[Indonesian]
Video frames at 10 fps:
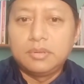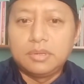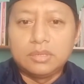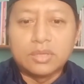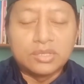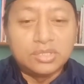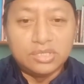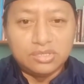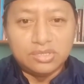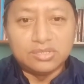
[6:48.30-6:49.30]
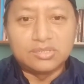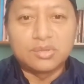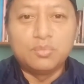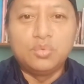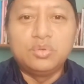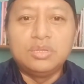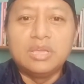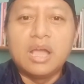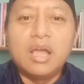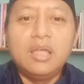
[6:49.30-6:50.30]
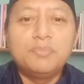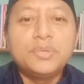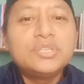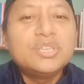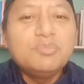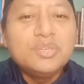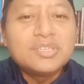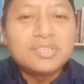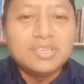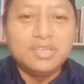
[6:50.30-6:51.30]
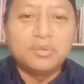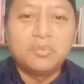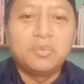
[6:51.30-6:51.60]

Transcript: SDGs, kemudian visi misi.